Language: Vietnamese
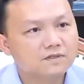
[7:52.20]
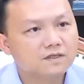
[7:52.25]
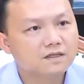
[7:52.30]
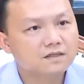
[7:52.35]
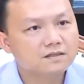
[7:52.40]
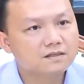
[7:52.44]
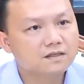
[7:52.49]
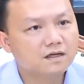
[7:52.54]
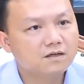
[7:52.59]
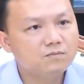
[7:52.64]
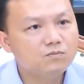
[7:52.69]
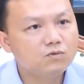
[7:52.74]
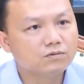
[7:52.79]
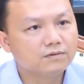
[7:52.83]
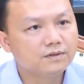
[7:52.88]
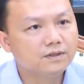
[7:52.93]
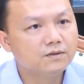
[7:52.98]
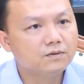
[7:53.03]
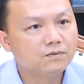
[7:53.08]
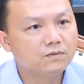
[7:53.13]
Trên cơ sở các
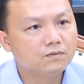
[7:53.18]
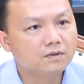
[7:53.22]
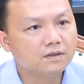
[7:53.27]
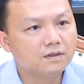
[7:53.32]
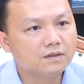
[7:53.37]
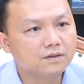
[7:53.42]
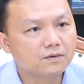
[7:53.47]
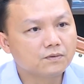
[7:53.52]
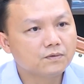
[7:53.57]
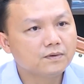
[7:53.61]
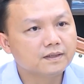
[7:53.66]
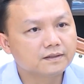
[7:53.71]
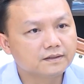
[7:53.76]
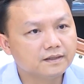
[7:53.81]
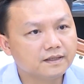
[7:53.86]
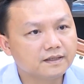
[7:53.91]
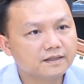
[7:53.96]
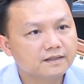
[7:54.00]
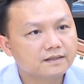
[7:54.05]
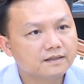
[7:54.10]
mục tiêu của quy hoạch
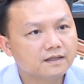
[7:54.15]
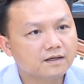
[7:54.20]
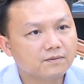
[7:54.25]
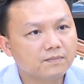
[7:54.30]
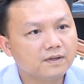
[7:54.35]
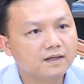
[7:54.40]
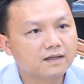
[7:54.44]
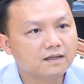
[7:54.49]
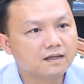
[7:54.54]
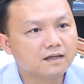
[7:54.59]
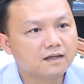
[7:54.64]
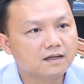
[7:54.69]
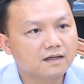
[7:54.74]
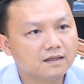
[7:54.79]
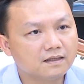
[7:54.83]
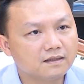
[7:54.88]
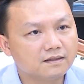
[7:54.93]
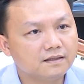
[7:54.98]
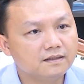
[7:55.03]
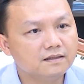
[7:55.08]
tỉnh, đặc biệt
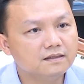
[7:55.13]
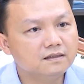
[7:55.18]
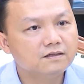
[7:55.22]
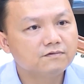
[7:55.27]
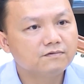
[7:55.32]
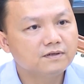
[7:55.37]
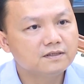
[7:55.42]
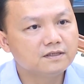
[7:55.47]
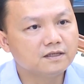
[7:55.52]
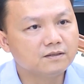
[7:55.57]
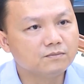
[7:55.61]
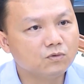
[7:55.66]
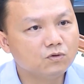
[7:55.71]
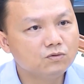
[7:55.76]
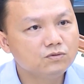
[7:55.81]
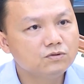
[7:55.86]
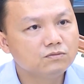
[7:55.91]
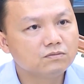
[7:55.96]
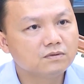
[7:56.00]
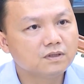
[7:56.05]
là định hướng phát triển
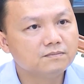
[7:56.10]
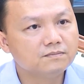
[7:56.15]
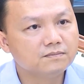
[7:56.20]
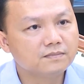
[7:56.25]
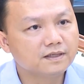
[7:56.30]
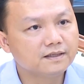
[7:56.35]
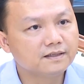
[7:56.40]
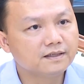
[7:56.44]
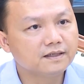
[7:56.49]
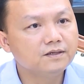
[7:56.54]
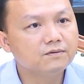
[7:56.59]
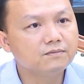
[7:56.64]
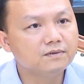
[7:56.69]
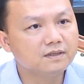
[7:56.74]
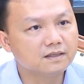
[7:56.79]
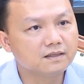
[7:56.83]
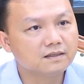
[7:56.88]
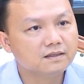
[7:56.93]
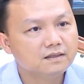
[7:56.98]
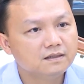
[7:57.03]
4 trung tâm kinh tế động
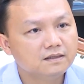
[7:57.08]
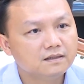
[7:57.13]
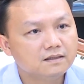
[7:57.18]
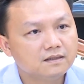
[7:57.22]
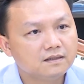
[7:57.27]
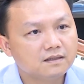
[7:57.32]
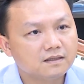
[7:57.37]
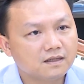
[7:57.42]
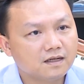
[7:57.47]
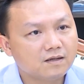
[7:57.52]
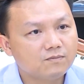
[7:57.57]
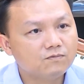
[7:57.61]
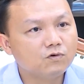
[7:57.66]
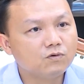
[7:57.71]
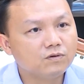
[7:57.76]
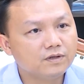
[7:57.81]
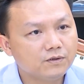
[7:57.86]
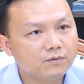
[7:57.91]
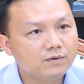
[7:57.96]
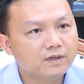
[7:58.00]
lực, 5
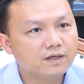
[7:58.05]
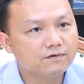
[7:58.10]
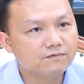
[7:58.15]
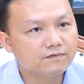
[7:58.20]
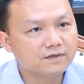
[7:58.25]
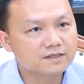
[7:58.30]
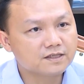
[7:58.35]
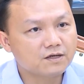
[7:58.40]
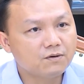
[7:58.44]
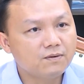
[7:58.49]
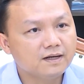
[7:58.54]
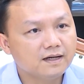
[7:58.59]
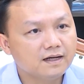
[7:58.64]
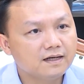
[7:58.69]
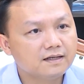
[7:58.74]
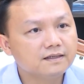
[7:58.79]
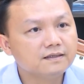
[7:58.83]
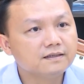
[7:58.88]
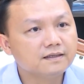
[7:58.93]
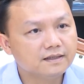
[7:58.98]
vùng liên huyện và 6 hành
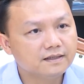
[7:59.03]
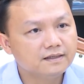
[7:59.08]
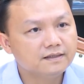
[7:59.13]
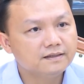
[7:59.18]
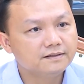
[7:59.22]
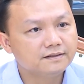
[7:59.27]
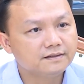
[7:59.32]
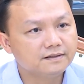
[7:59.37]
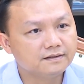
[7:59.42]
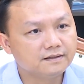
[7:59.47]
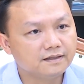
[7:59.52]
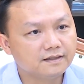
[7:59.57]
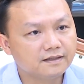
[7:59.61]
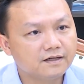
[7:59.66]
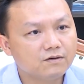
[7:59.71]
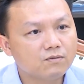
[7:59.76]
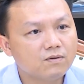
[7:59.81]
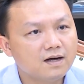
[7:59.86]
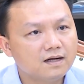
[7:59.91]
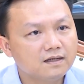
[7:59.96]
lang kinh tế, thì tỉnh
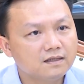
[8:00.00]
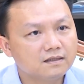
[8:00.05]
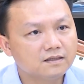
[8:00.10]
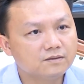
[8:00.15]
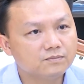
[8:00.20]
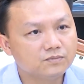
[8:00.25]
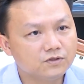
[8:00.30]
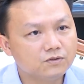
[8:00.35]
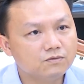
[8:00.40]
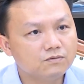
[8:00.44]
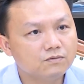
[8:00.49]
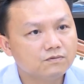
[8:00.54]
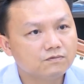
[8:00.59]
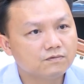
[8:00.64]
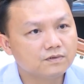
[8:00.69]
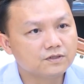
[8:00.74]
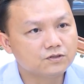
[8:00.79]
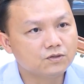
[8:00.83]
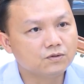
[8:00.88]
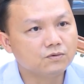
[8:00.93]
Thanh Hóa đã tập trung
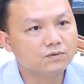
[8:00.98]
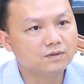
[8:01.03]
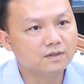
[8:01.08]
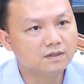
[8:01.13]
và dồn